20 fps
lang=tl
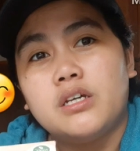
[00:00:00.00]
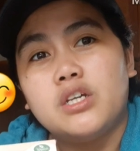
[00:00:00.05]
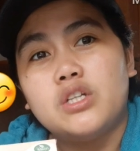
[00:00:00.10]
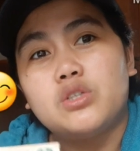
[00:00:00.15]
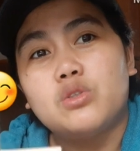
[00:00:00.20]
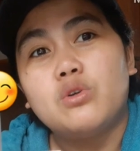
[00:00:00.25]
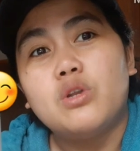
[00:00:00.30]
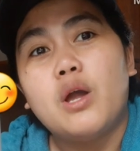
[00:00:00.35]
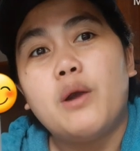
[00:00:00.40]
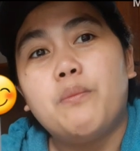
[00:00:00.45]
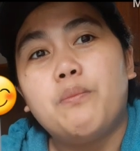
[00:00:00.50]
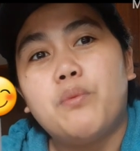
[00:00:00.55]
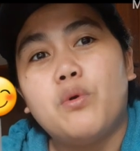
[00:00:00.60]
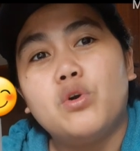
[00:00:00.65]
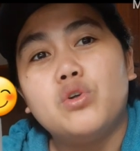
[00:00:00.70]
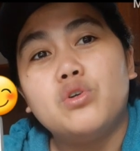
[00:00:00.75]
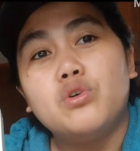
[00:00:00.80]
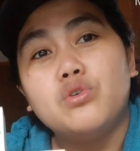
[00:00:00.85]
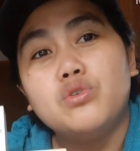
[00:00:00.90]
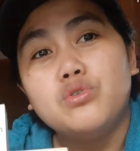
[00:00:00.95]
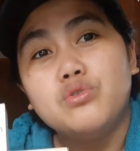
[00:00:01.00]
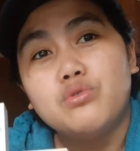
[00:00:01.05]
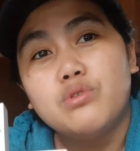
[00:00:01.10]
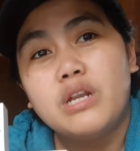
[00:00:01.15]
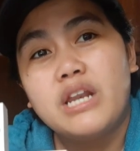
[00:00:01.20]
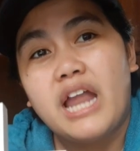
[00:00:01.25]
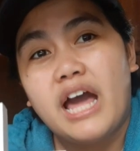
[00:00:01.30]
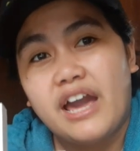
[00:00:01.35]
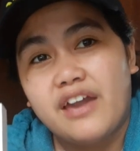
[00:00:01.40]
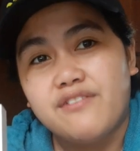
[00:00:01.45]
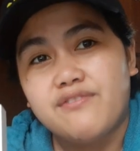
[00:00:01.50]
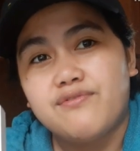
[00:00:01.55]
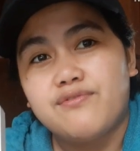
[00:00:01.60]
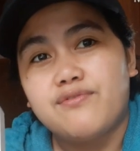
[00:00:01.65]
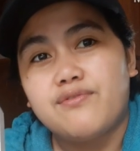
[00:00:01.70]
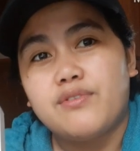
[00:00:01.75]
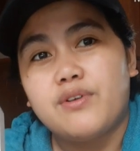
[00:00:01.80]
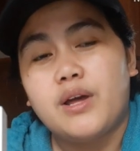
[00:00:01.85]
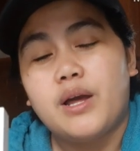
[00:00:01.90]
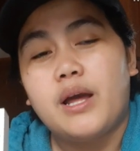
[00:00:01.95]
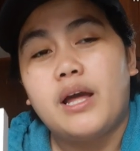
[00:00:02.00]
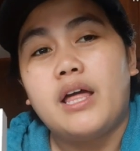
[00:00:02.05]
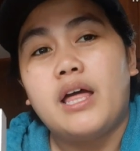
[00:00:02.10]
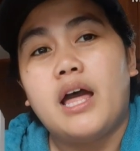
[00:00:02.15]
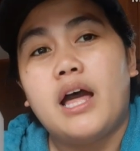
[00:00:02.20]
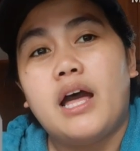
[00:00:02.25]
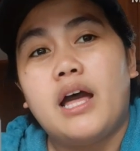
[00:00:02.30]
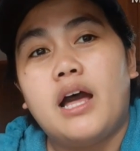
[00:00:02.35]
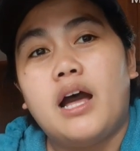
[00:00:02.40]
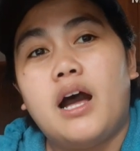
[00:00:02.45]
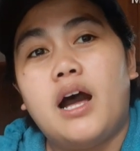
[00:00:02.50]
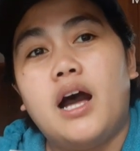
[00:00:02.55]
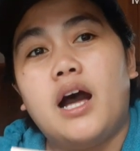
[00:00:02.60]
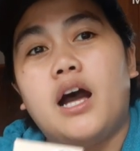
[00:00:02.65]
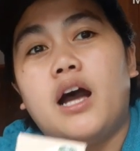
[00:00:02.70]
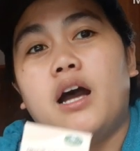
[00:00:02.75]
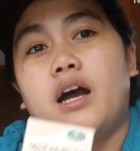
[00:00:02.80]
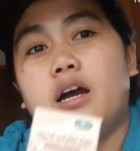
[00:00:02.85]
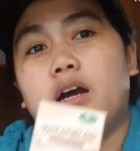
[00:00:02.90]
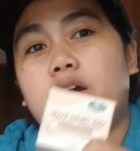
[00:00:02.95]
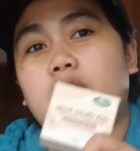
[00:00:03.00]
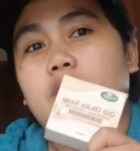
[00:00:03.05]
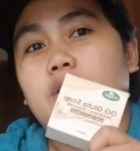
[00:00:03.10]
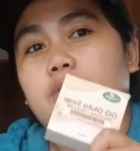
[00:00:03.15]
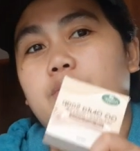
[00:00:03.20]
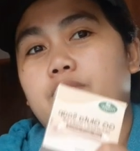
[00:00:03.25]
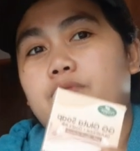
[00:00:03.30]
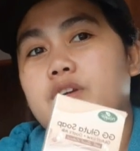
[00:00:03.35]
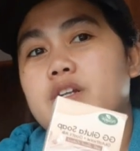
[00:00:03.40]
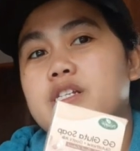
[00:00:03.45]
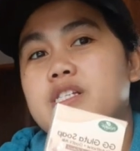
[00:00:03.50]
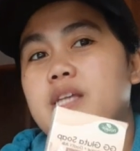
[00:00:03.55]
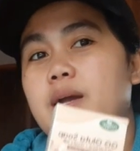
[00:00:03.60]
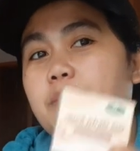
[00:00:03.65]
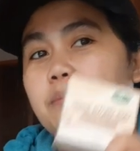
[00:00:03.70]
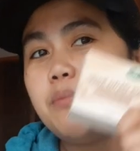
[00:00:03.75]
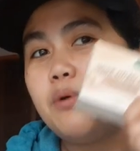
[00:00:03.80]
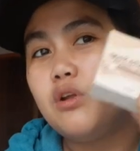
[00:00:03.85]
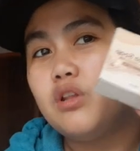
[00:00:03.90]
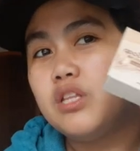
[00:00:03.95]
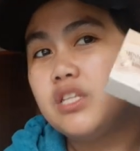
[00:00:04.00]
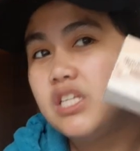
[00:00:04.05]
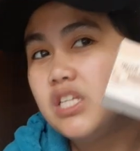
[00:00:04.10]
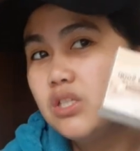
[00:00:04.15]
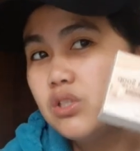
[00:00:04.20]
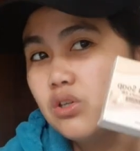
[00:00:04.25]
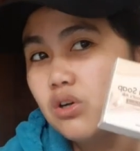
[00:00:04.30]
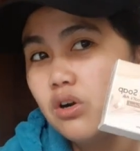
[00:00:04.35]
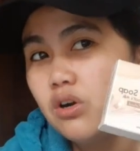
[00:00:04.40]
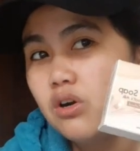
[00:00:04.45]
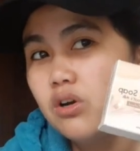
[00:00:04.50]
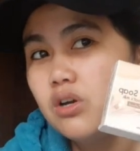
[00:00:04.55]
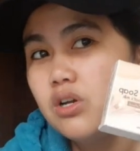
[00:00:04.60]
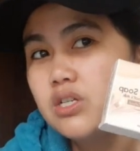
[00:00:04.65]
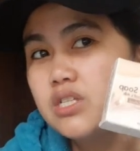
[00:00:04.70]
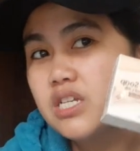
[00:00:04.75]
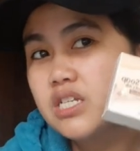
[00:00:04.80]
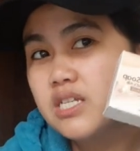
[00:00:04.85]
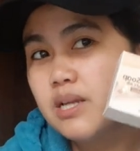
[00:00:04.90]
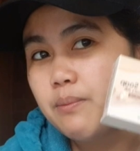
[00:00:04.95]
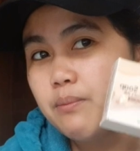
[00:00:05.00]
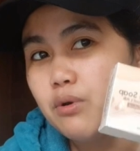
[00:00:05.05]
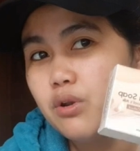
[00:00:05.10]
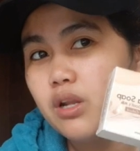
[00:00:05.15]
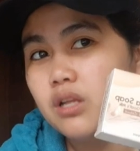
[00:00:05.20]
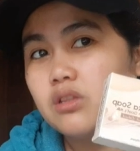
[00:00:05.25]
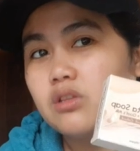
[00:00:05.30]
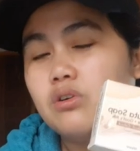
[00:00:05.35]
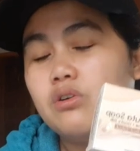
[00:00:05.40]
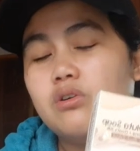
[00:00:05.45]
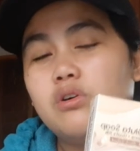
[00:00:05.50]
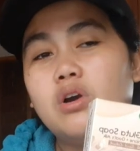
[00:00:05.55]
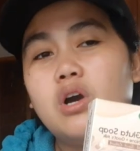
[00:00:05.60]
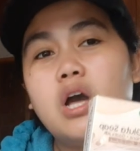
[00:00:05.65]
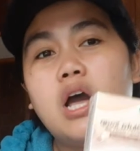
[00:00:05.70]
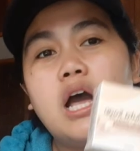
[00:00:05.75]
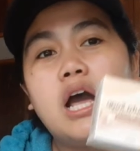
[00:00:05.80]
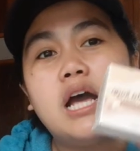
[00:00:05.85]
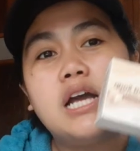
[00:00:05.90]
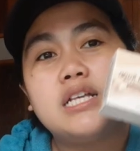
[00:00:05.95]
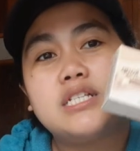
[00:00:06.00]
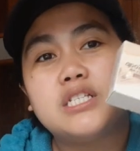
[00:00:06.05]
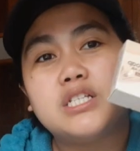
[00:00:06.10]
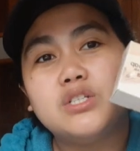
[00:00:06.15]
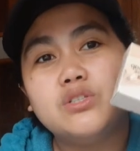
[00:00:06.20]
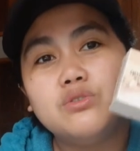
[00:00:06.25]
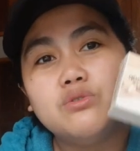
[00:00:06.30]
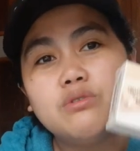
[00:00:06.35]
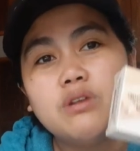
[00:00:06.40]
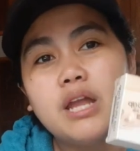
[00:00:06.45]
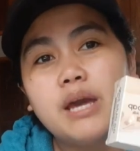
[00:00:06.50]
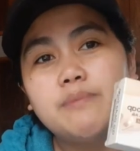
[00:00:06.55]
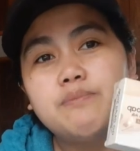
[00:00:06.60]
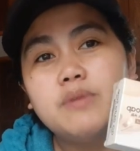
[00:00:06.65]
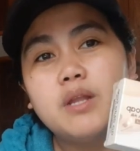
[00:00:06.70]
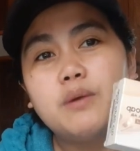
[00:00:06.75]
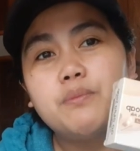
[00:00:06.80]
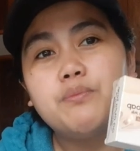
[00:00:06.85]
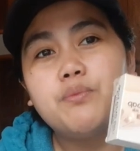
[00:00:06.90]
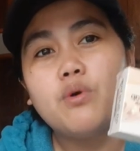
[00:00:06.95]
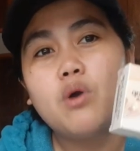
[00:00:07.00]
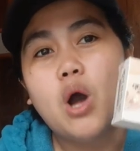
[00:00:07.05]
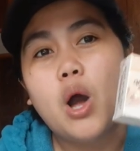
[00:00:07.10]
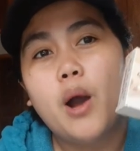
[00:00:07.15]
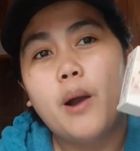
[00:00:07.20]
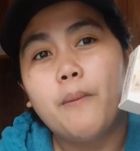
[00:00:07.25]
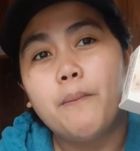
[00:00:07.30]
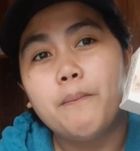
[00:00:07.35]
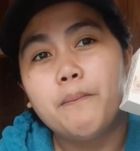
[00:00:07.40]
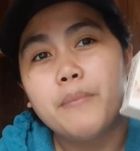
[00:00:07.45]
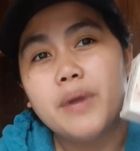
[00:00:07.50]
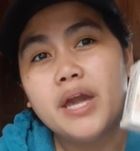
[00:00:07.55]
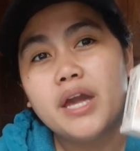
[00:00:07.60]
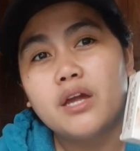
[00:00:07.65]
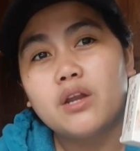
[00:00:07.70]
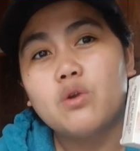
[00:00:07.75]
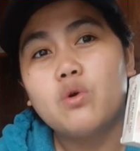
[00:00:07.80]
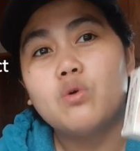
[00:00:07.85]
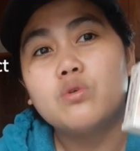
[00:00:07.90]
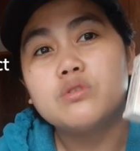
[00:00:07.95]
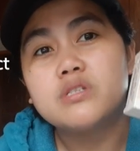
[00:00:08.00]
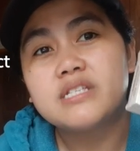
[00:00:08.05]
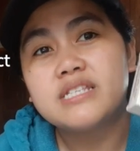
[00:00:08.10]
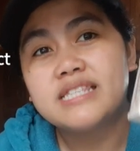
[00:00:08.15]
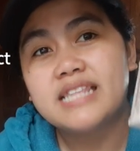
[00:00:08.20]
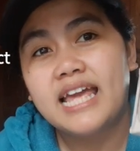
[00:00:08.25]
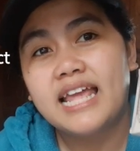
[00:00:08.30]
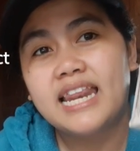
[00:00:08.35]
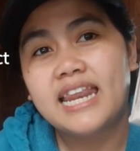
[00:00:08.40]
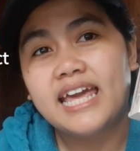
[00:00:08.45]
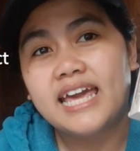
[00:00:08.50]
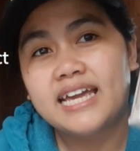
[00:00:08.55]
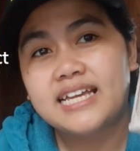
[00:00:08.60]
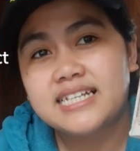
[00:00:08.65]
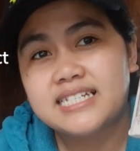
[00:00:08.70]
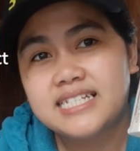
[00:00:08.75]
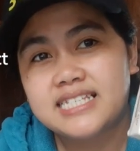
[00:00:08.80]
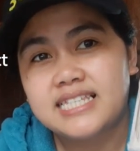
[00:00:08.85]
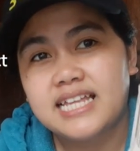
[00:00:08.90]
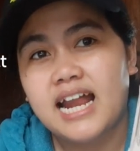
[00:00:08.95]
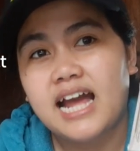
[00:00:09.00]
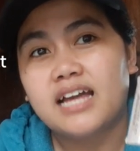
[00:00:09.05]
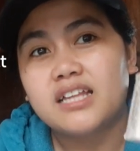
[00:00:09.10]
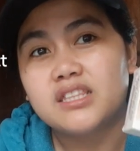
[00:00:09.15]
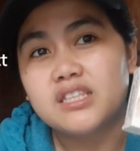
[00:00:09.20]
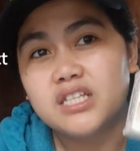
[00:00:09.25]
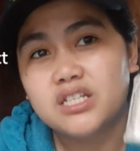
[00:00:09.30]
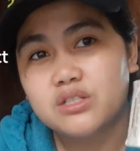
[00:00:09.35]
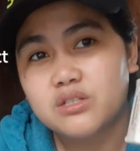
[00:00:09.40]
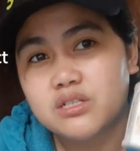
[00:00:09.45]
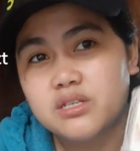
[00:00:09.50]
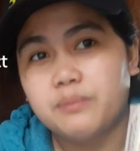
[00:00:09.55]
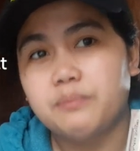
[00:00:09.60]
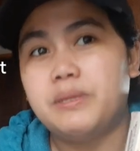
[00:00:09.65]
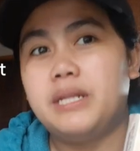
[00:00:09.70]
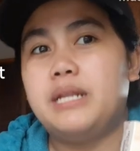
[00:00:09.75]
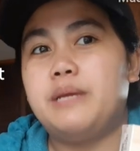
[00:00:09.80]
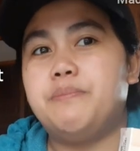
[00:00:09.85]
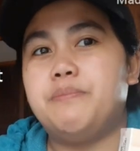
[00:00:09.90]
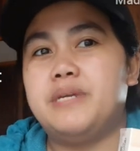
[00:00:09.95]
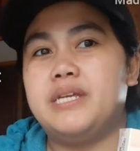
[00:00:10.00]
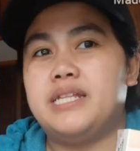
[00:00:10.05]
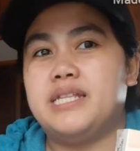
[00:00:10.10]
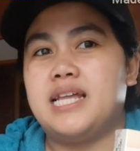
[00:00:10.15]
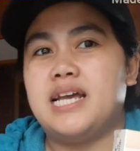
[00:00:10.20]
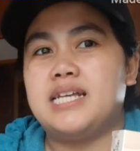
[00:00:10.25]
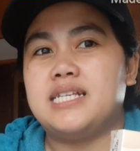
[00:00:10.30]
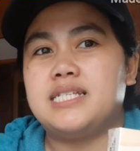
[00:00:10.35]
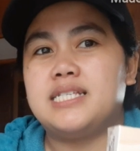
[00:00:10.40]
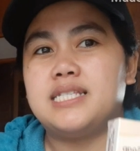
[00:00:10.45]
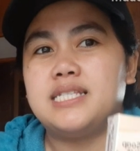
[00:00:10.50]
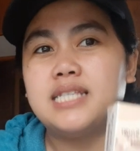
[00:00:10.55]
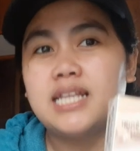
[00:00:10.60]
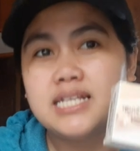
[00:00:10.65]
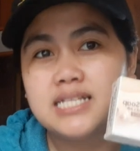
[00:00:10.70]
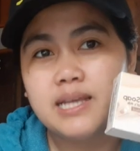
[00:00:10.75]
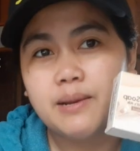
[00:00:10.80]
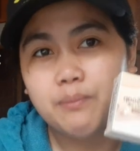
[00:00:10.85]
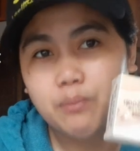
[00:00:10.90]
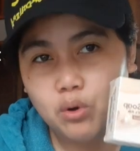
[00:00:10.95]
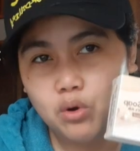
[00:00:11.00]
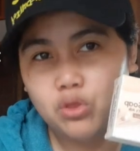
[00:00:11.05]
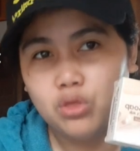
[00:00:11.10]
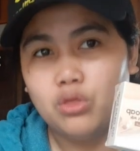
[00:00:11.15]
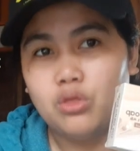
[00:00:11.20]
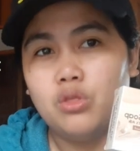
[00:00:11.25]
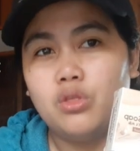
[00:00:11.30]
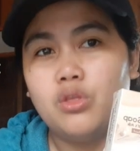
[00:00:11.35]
ito lang po yung new life Uh, for example, dito sa sabon na to, si New Life lang po ang merong snail extract dito sa Pilipinas na sabon.